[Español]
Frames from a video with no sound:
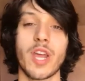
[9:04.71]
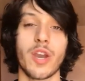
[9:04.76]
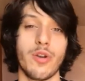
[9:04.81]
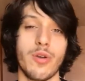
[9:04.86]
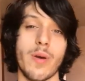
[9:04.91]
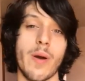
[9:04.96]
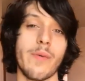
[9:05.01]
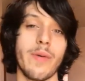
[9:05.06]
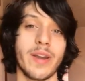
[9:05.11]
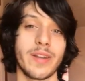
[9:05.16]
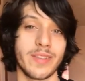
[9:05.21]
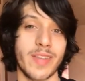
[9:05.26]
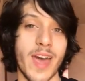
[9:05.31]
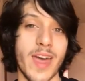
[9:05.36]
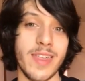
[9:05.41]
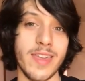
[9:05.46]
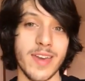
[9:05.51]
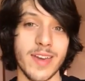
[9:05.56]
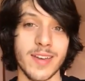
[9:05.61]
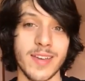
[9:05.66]
que no iba a haber
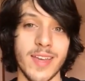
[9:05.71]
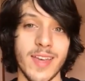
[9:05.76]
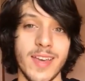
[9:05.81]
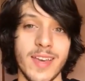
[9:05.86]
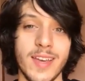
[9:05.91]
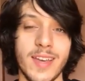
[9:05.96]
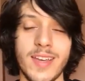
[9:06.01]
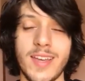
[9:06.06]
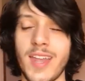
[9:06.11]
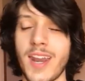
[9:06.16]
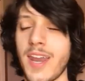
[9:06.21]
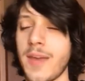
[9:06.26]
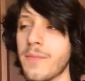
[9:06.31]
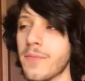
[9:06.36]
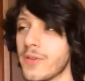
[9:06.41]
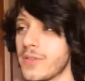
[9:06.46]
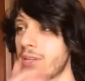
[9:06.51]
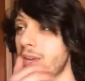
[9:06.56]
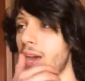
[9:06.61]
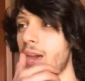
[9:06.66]
nadie.
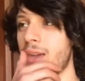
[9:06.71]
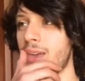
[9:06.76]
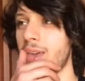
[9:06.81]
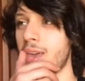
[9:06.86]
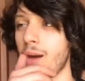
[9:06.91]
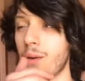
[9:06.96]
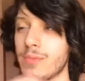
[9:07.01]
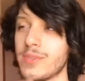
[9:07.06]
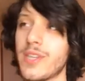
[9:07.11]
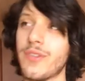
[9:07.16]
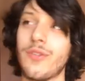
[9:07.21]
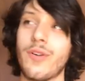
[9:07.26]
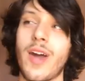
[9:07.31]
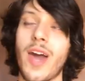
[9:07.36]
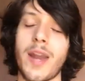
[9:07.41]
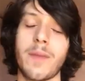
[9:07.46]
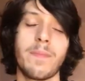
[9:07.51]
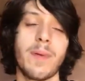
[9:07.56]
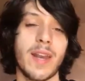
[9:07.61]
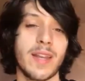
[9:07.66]
Creímos que, íbamos a
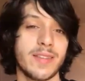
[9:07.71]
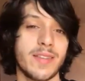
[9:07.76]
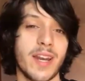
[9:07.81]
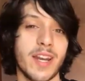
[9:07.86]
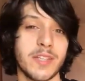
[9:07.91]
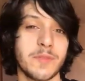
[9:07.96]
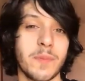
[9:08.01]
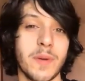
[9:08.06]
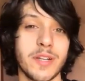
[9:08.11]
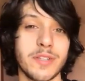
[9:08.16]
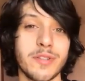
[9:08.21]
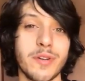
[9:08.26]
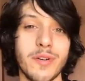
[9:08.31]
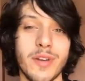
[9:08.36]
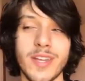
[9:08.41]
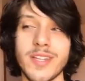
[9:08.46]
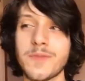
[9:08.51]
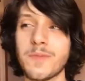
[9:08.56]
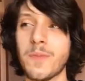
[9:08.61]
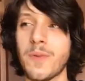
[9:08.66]
tocar para tres
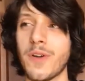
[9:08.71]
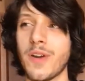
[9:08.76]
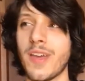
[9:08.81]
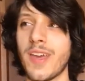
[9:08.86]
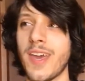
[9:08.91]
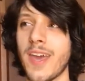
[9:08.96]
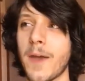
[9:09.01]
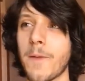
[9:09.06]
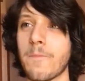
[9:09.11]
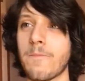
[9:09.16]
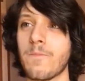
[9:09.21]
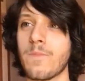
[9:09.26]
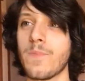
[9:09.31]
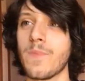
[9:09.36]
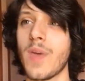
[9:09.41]
personas porque